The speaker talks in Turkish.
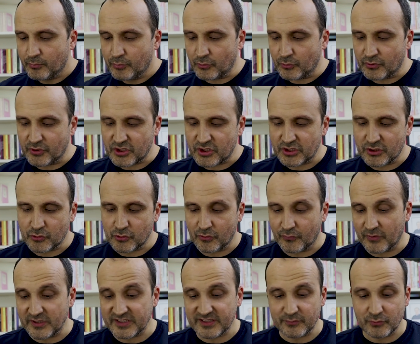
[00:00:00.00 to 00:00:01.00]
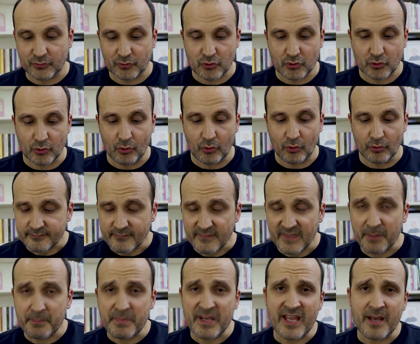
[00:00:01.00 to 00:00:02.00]
Bunun dışında çok fazla bir tuş yok.
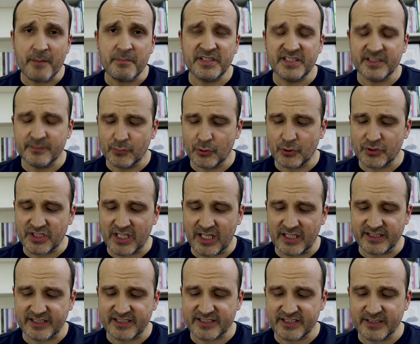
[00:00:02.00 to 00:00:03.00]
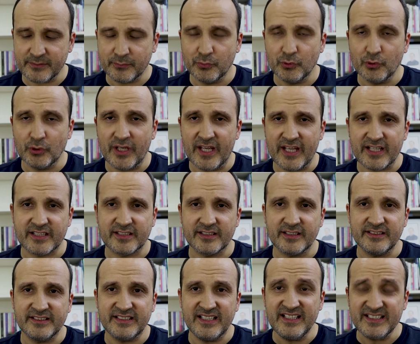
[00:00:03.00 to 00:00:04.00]
Beğenmediğim bir özellik ise bu
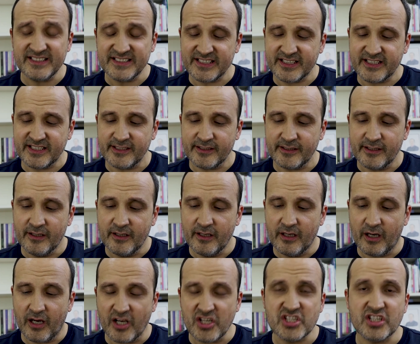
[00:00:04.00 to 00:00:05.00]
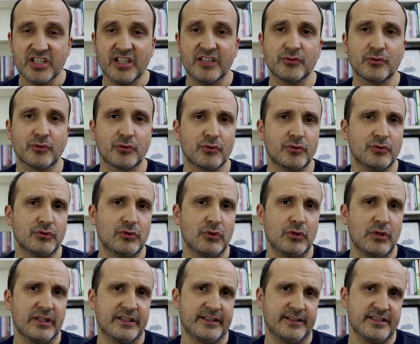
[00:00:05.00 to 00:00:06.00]
ekran ne yazık ki aşağı doğru
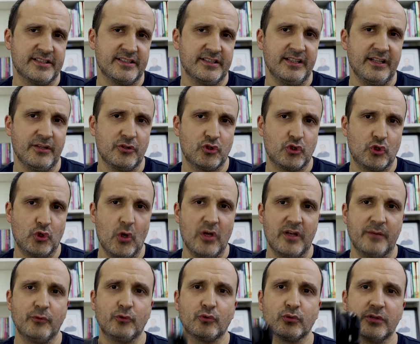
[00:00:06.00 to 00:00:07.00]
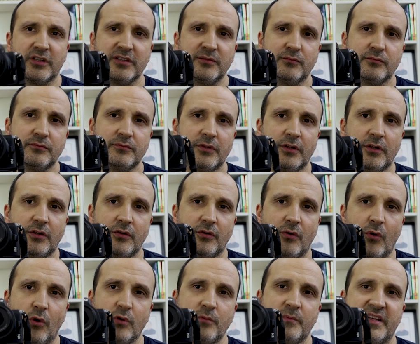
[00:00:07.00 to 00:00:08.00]
döndürülüyor arkadaşlar. Ya şöyle bir kullanım
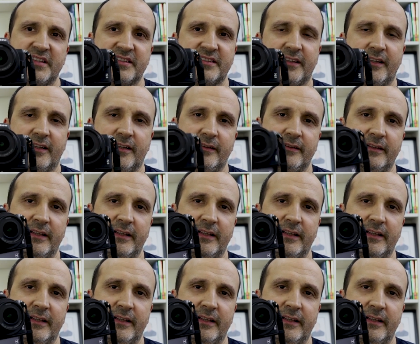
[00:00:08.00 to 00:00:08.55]
olmaz ya.